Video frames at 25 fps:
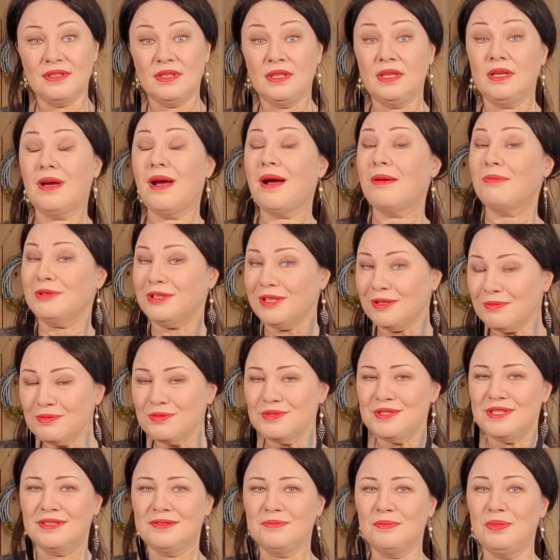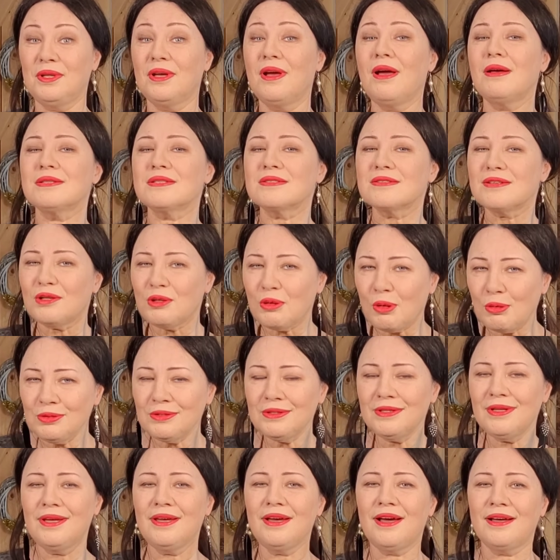и ко мне будет
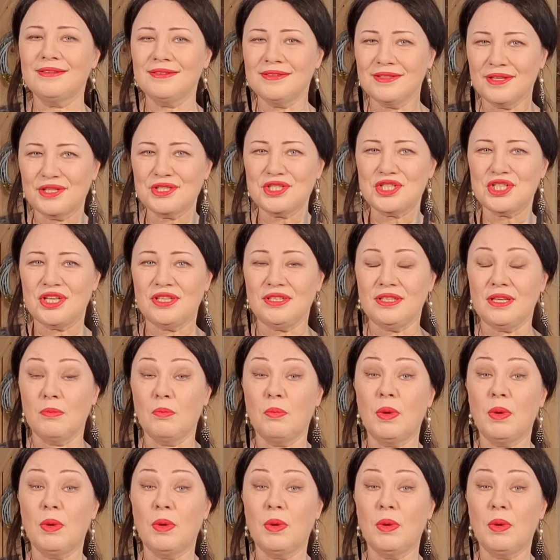благосклонное отношение.